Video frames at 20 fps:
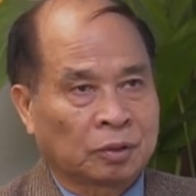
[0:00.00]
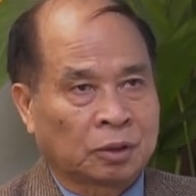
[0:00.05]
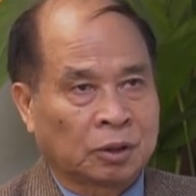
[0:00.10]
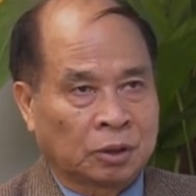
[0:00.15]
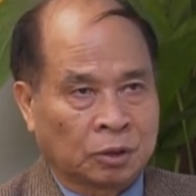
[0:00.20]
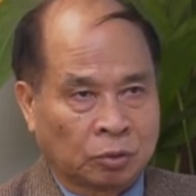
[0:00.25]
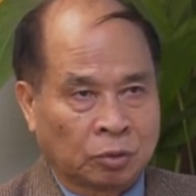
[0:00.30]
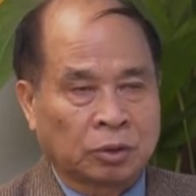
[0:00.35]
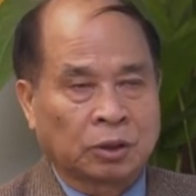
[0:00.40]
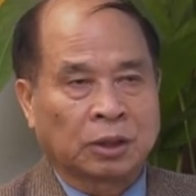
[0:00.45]

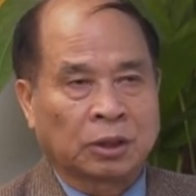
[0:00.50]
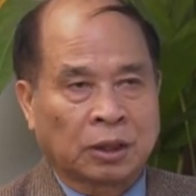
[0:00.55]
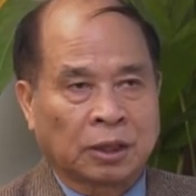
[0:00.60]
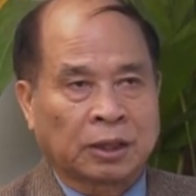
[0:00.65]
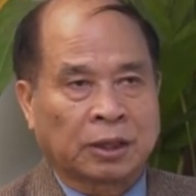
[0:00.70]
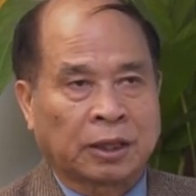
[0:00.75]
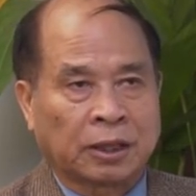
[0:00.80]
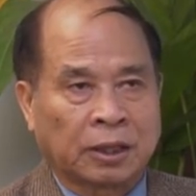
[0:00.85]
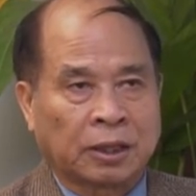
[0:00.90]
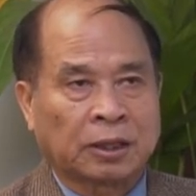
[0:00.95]
Thì tôi nghĩ
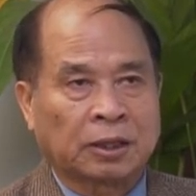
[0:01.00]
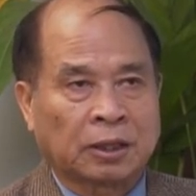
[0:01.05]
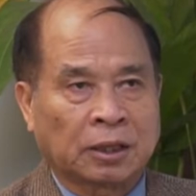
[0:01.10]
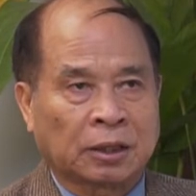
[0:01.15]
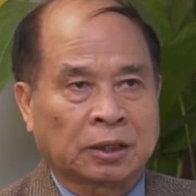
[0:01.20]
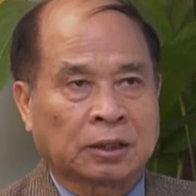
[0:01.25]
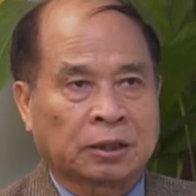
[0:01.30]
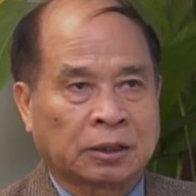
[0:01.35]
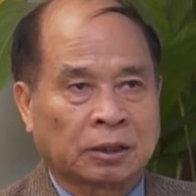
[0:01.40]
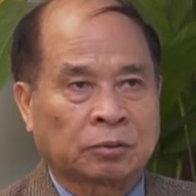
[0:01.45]
là cái đấy
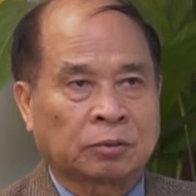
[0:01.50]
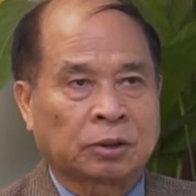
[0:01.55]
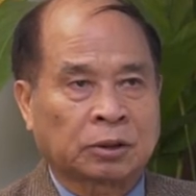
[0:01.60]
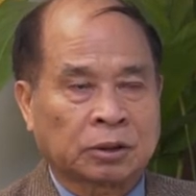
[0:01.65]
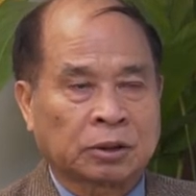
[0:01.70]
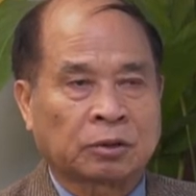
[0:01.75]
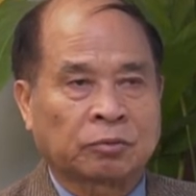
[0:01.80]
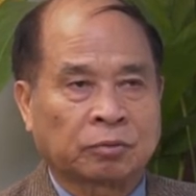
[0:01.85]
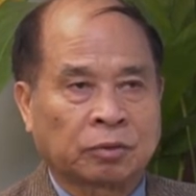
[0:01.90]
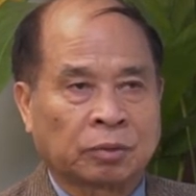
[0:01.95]
là trong
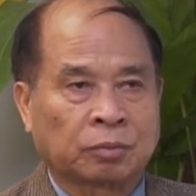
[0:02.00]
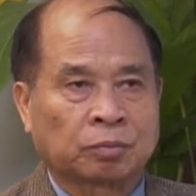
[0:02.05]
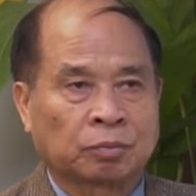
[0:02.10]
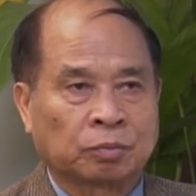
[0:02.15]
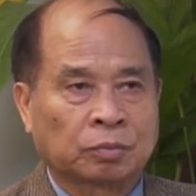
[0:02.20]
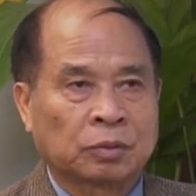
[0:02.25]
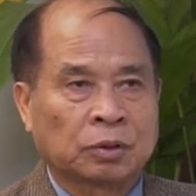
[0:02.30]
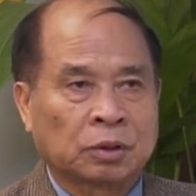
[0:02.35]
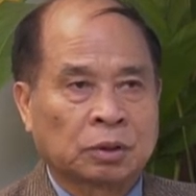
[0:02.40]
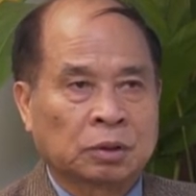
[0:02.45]
các sản phẩm.
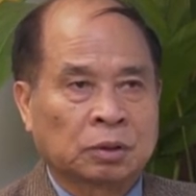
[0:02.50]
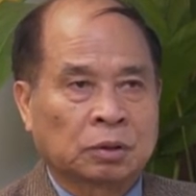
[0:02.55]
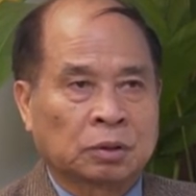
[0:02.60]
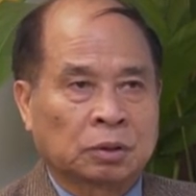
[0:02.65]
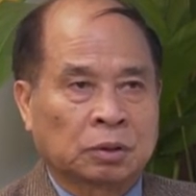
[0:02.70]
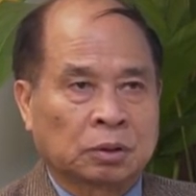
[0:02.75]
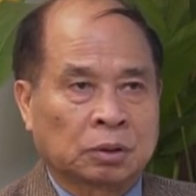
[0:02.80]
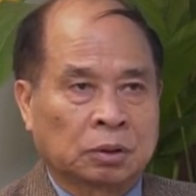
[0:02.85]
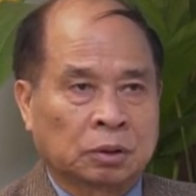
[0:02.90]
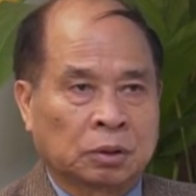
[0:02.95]

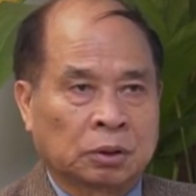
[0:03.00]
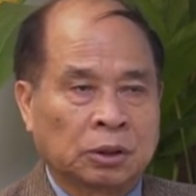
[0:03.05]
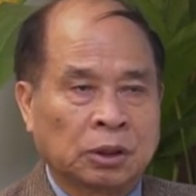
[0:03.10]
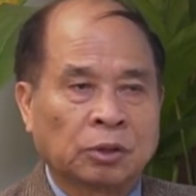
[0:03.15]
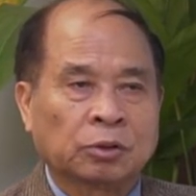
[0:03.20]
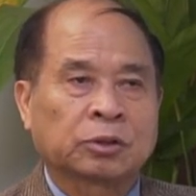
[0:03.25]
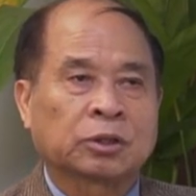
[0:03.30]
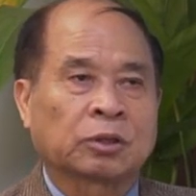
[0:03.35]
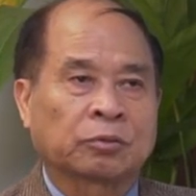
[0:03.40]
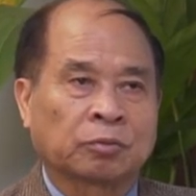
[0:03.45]

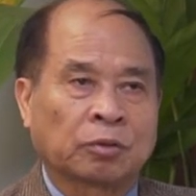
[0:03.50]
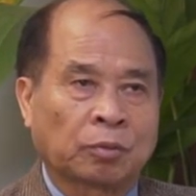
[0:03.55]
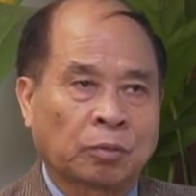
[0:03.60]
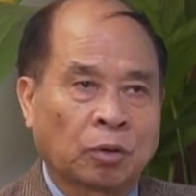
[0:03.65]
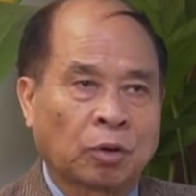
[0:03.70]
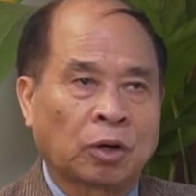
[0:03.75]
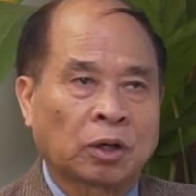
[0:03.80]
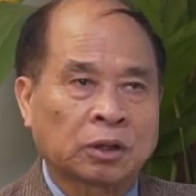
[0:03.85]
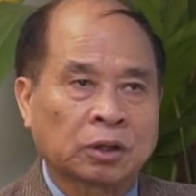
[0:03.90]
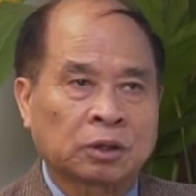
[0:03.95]
Nhiều sản phẩm
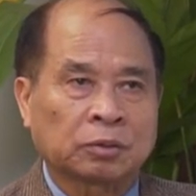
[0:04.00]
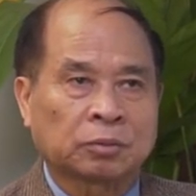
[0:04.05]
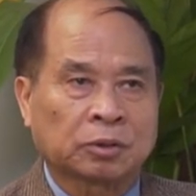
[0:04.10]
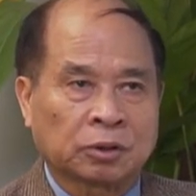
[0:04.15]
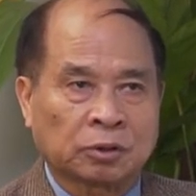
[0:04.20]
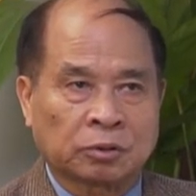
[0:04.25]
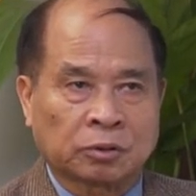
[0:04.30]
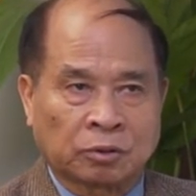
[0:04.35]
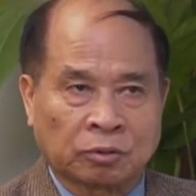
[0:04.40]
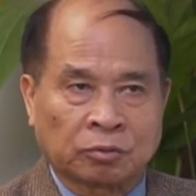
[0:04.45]
có, nhưng mà
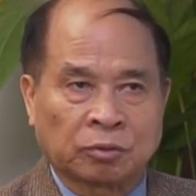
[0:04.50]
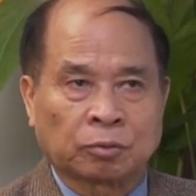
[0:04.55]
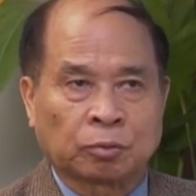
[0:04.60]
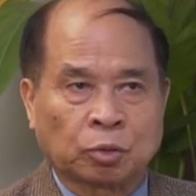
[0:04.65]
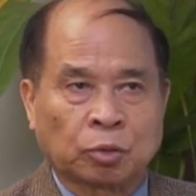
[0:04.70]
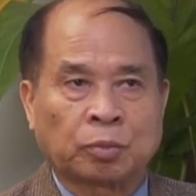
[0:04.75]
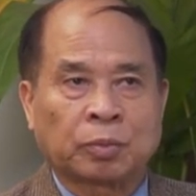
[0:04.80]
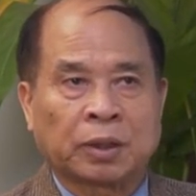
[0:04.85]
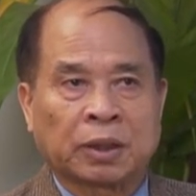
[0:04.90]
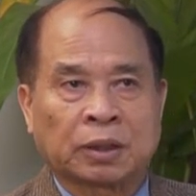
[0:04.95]
trong sản phẩm
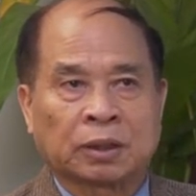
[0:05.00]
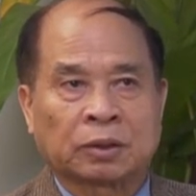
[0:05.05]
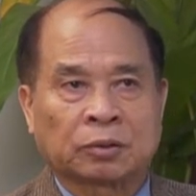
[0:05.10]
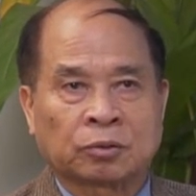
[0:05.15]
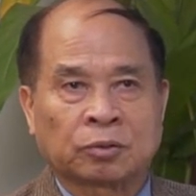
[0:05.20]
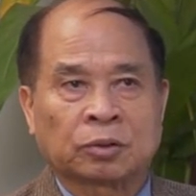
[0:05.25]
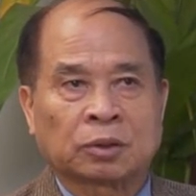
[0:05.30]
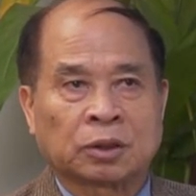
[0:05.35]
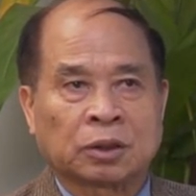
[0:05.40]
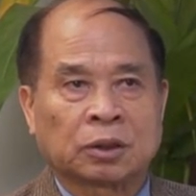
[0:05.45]
Top Men là
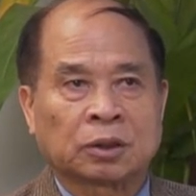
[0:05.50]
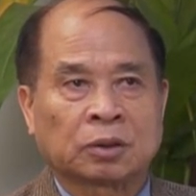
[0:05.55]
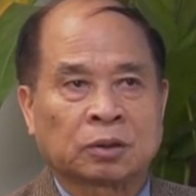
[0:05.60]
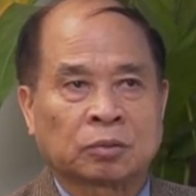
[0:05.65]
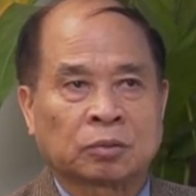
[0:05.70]
tôi thấy